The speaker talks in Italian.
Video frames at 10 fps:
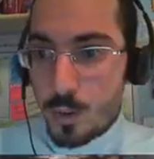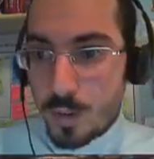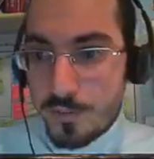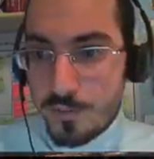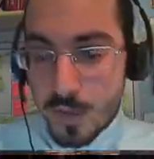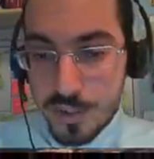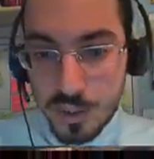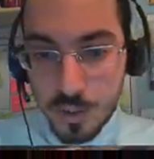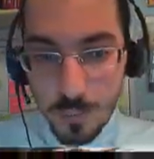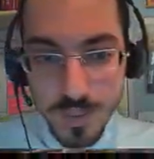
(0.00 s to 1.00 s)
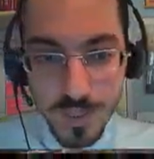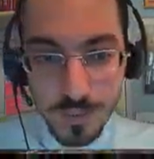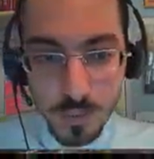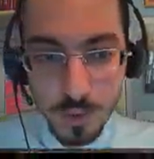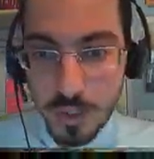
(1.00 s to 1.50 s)
Allora, forse sto
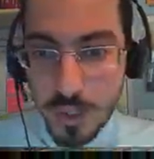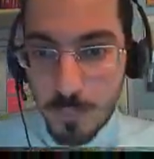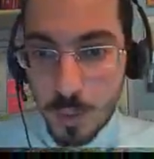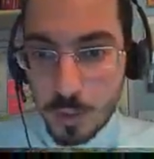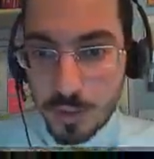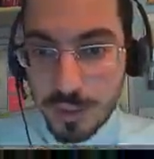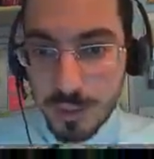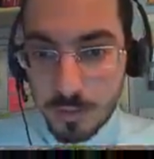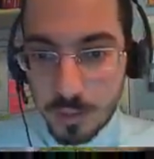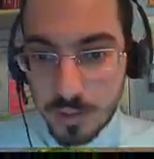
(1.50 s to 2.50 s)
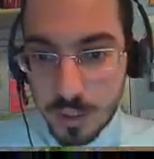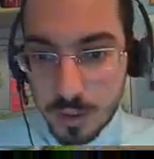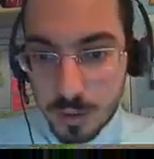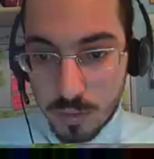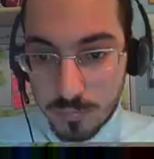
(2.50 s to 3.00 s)
pensando che non è poi così
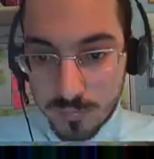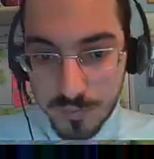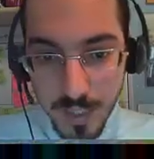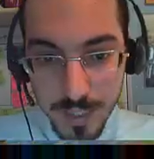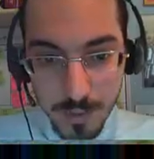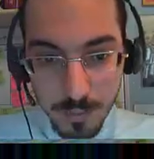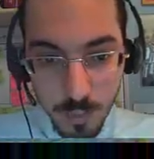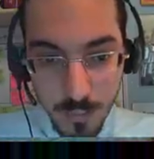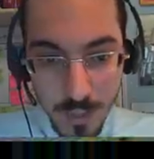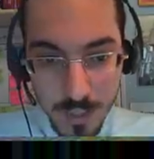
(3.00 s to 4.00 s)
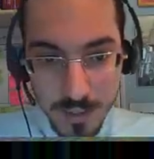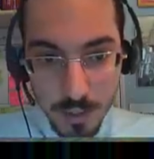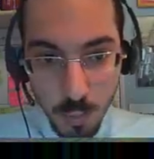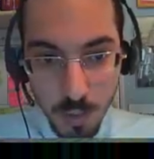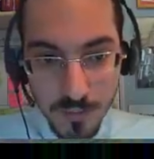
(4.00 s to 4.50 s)
tanto saggio fare una
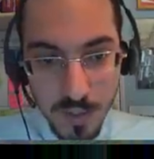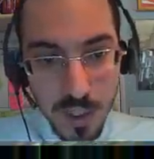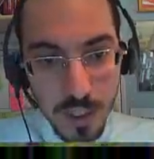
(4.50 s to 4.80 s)
base qui